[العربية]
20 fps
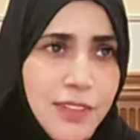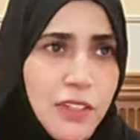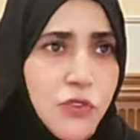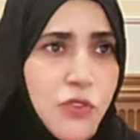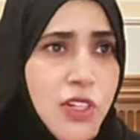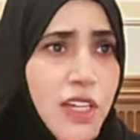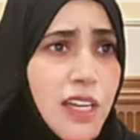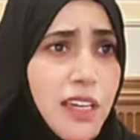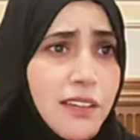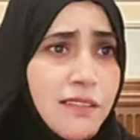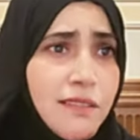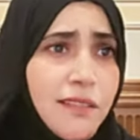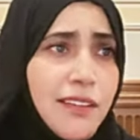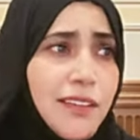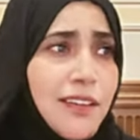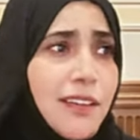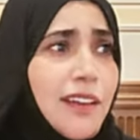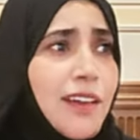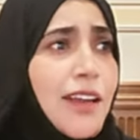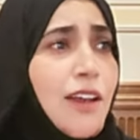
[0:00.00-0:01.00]
انزين
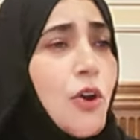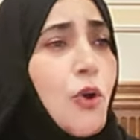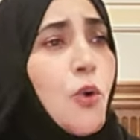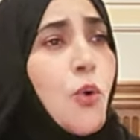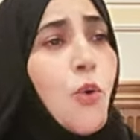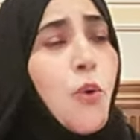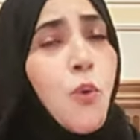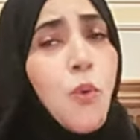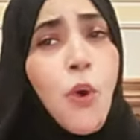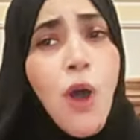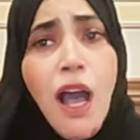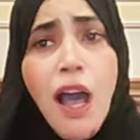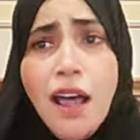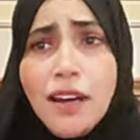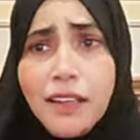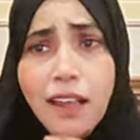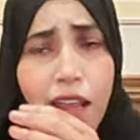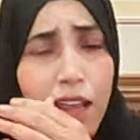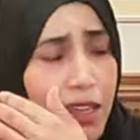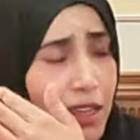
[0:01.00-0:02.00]

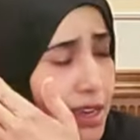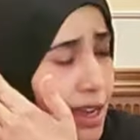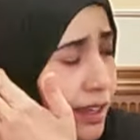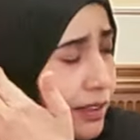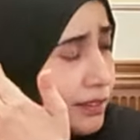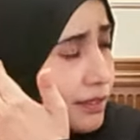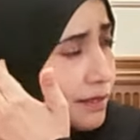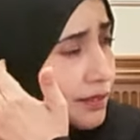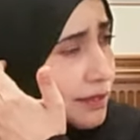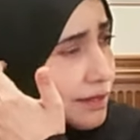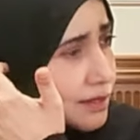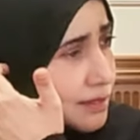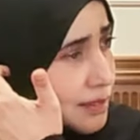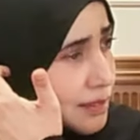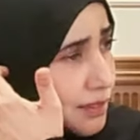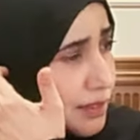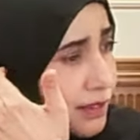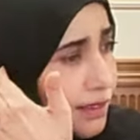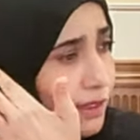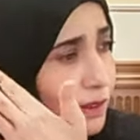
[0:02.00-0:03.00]
وخارجه هي
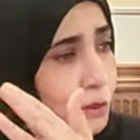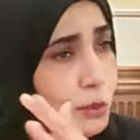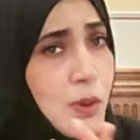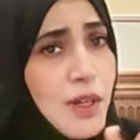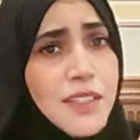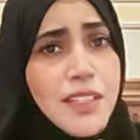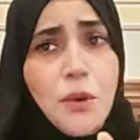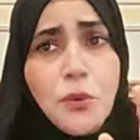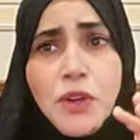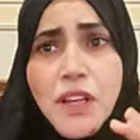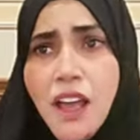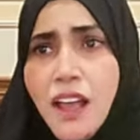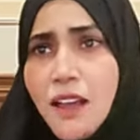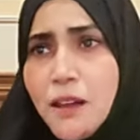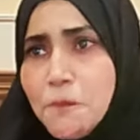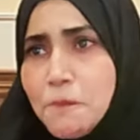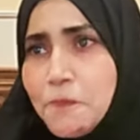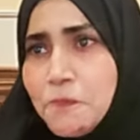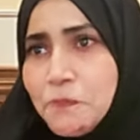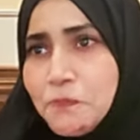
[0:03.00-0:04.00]

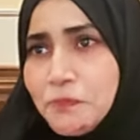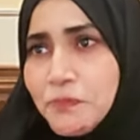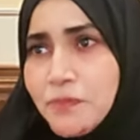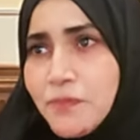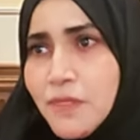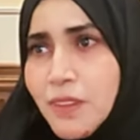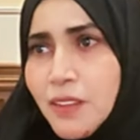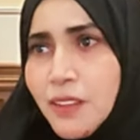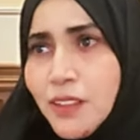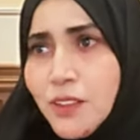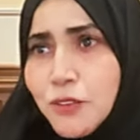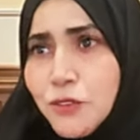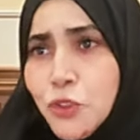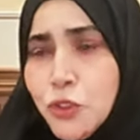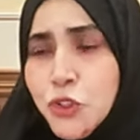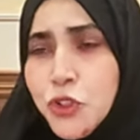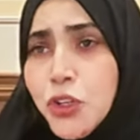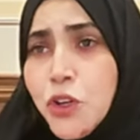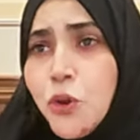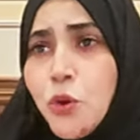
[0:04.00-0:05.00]
وزوجها
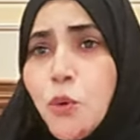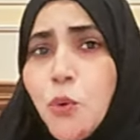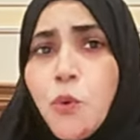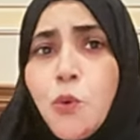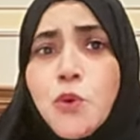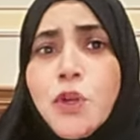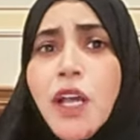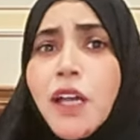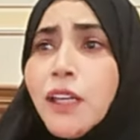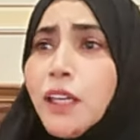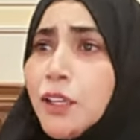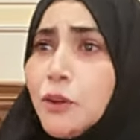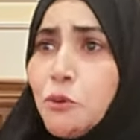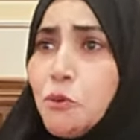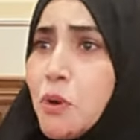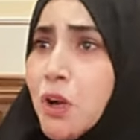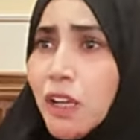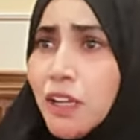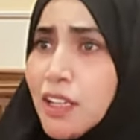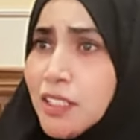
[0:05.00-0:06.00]
تشتري ويا عين
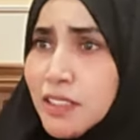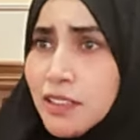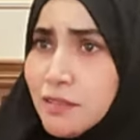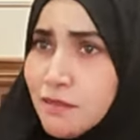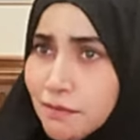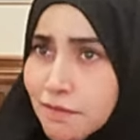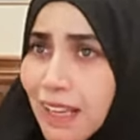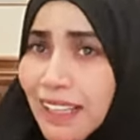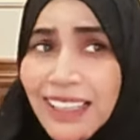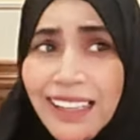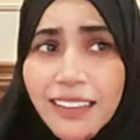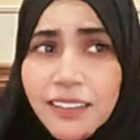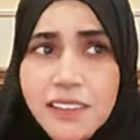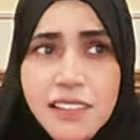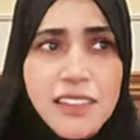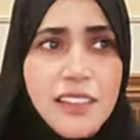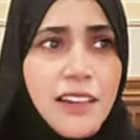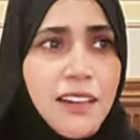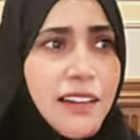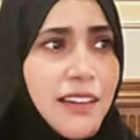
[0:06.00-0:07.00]
هو خلاص على
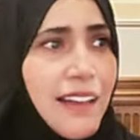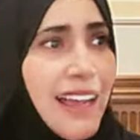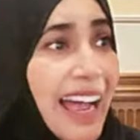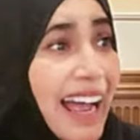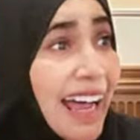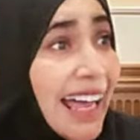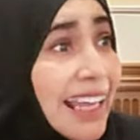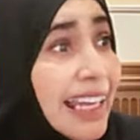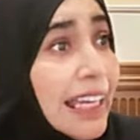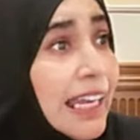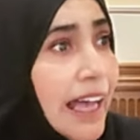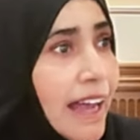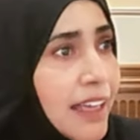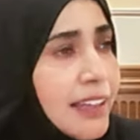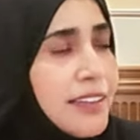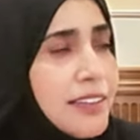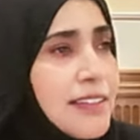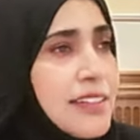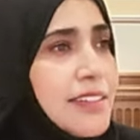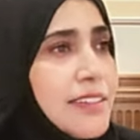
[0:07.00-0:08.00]
الحديده على
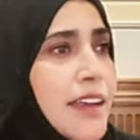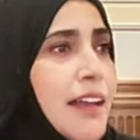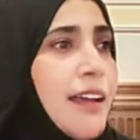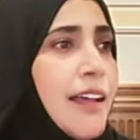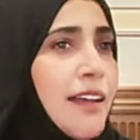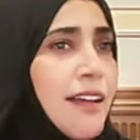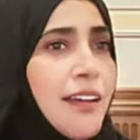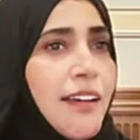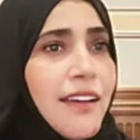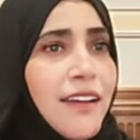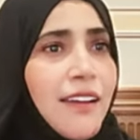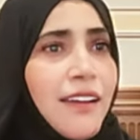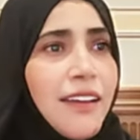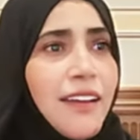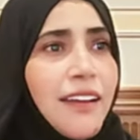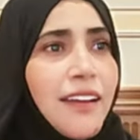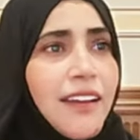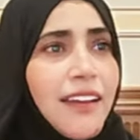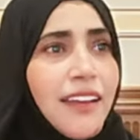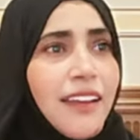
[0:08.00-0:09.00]
الحديده
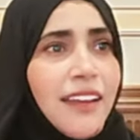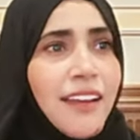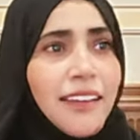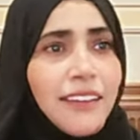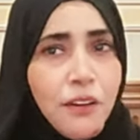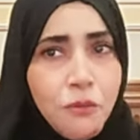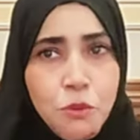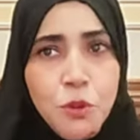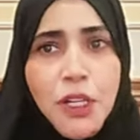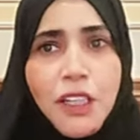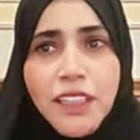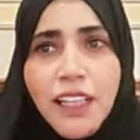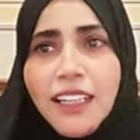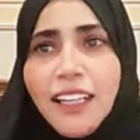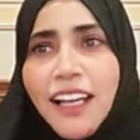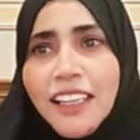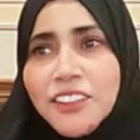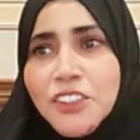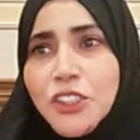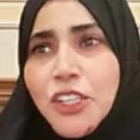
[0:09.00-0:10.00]
تعرفون يعني على
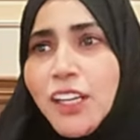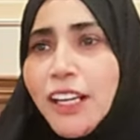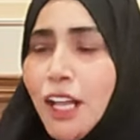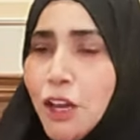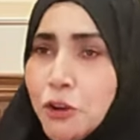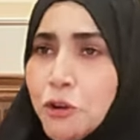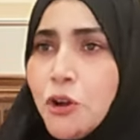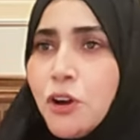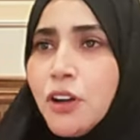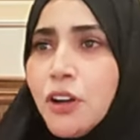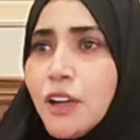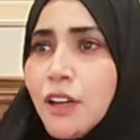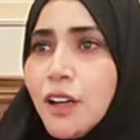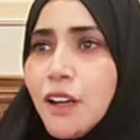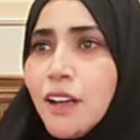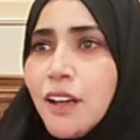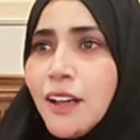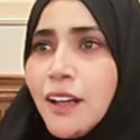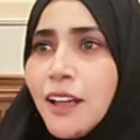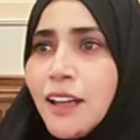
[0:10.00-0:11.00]
الحديده لانه
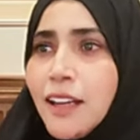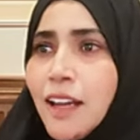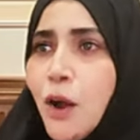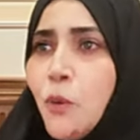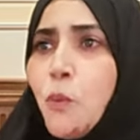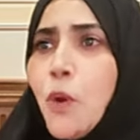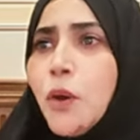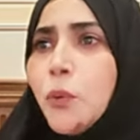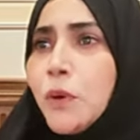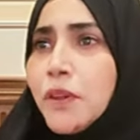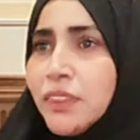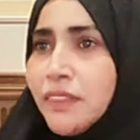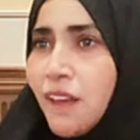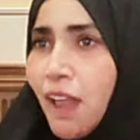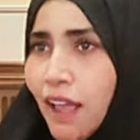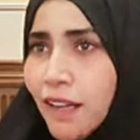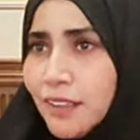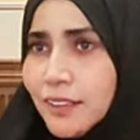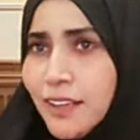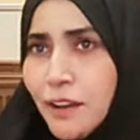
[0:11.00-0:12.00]
الاول
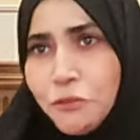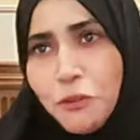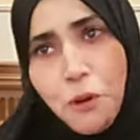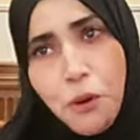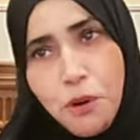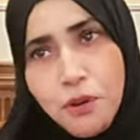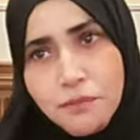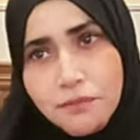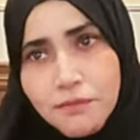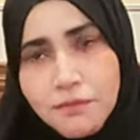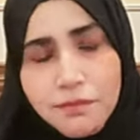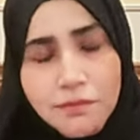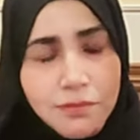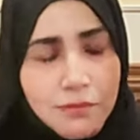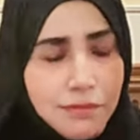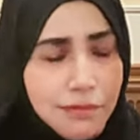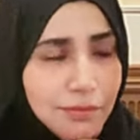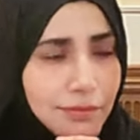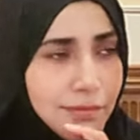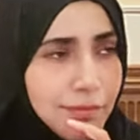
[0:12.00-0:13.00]
والتالي دفعه
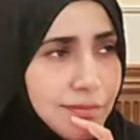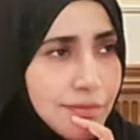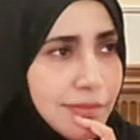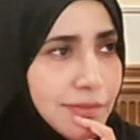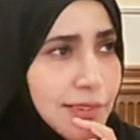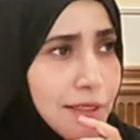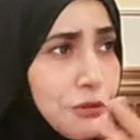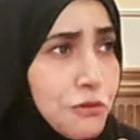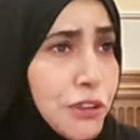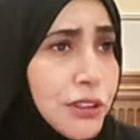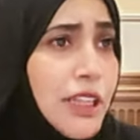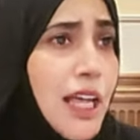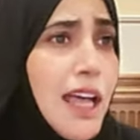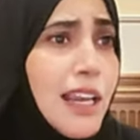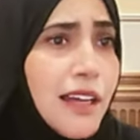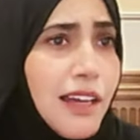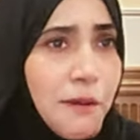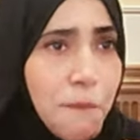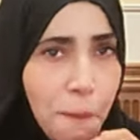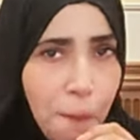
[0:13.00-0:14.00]

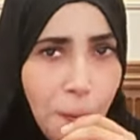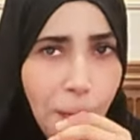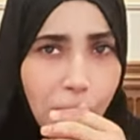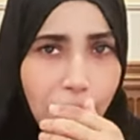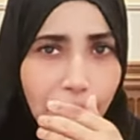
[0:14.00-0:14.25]
فطالعه